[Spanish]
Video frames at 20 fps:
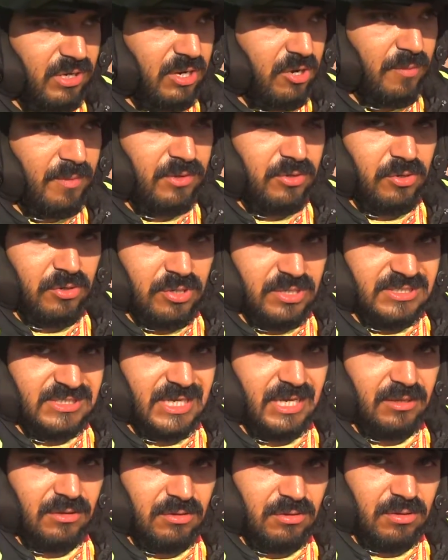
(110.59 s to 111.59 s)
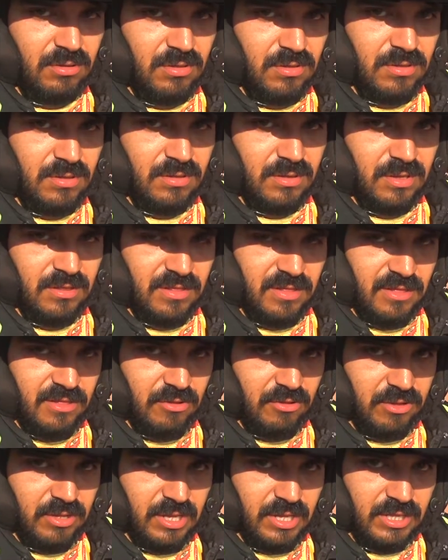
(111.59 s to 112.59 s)
kilómetros exactos desde
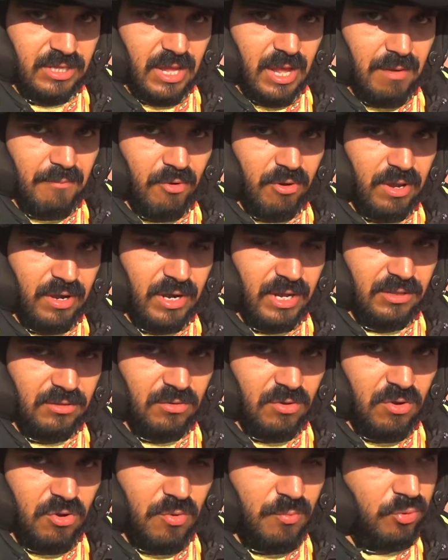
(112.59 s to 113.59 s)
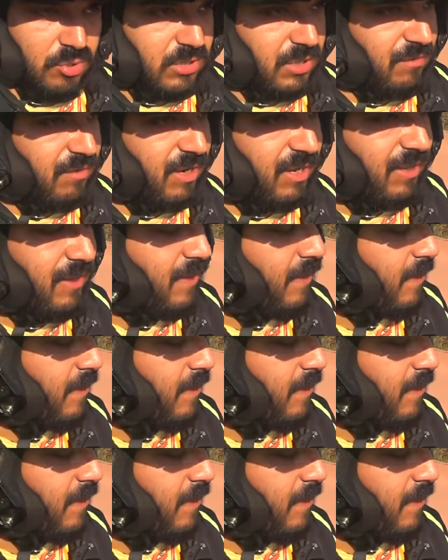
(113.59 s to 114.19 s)
donde estábamos cargando combustible.